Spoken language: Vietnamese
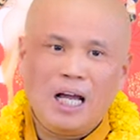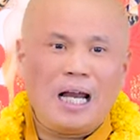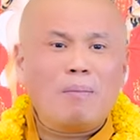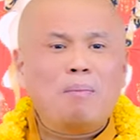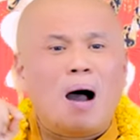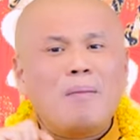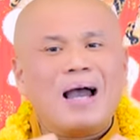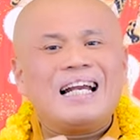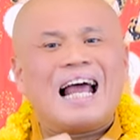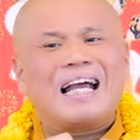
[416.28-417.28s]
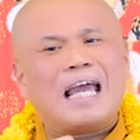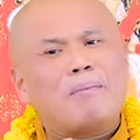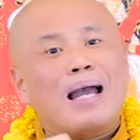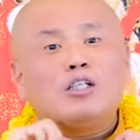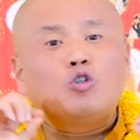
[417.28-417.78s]
Nếu mà mở máy ra nghe
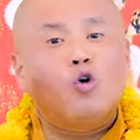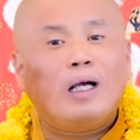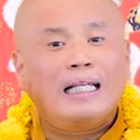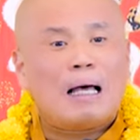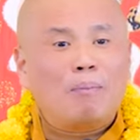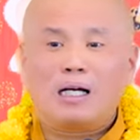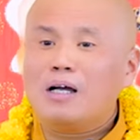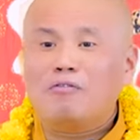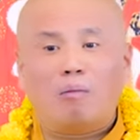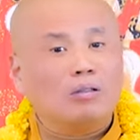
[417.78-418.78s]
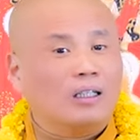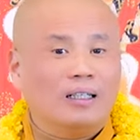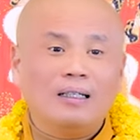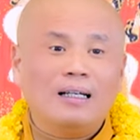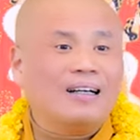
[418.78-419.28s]
máy suốt, cái tâm nó cứ vọng
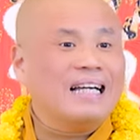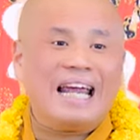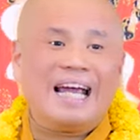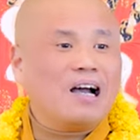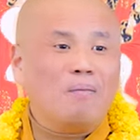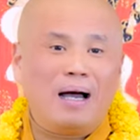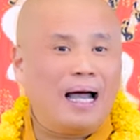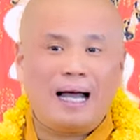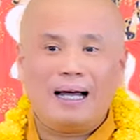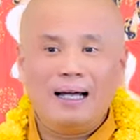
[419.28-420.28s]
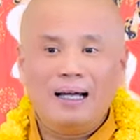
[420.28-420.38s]
tưởng, nó cứ nghe không à.